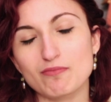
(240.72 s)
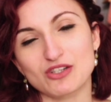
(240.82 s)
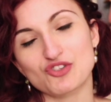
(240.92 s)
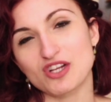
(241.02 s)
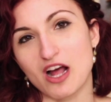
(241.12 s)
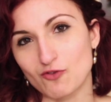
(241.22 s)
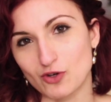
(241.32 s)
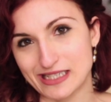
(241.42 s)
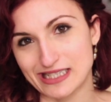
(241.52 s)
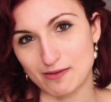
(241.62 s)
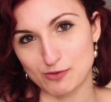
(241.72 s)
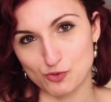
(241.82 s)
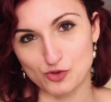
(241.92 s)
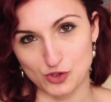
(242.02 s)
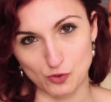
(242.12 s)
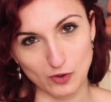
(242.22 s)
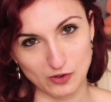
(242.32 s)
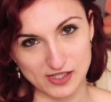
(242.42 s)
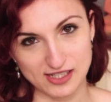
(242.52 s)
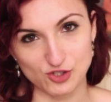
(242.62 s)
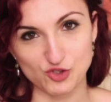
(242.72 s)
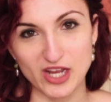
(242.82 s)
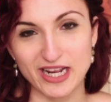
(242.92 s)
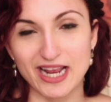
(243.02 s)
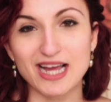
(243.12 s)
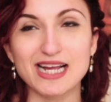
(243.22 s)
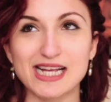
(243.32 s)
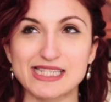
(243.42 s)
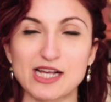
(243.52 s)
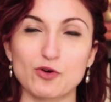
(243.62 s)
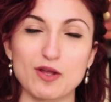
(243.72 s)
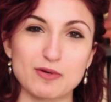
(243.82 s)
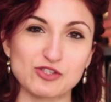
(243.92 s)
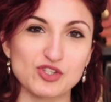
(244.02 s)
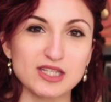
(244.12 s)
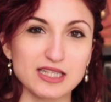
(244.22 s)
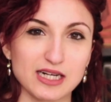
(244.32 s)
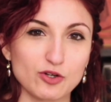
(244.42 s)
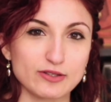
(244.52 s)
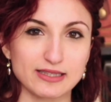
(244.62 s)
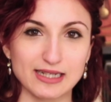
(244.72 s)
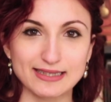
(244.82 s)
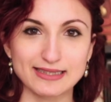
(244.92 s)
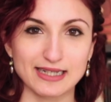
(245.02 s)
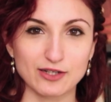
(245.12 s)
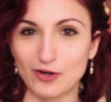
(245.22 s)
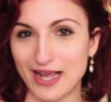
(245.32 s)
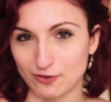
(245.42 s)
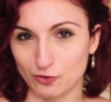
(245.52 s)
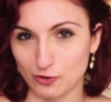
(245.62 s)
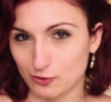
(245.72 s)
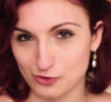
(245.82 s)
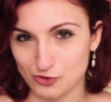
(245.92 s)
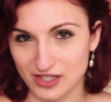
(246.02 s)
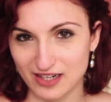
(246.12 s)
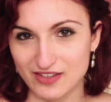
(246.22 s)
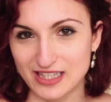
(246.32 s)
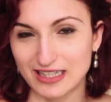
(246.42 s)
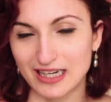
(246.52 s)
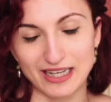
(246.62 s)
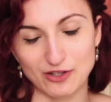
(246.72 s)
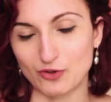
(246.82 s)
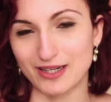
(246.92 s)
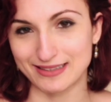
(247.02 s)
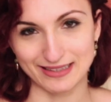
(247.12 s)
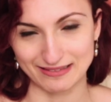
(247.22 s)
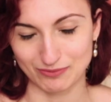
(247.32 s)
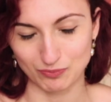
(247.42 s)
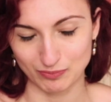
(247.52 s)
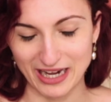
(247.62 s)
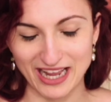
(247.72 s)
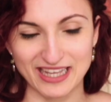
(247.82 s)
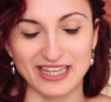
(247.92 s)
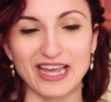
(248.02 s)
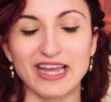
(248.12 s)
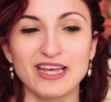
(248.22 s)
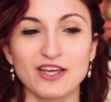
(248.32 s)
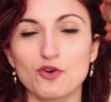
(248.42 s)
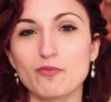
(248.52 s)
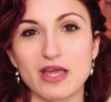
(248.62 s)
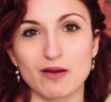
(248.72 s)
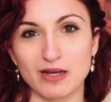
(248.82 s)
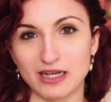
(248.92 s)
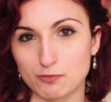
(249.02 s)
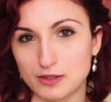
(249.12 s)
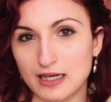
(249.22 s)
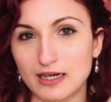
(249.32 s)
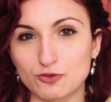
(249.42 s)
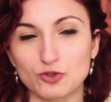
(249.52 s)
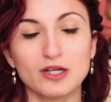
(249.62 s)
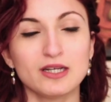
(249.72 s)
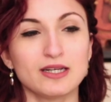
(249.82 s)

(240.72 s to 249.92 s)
immaginavo che sarebbe successo qualcosa del genere anche se con le precedenti raccolte di lettere che ho letto nel corso della vita e ne ho lette parecchie, non mi era mai capitato,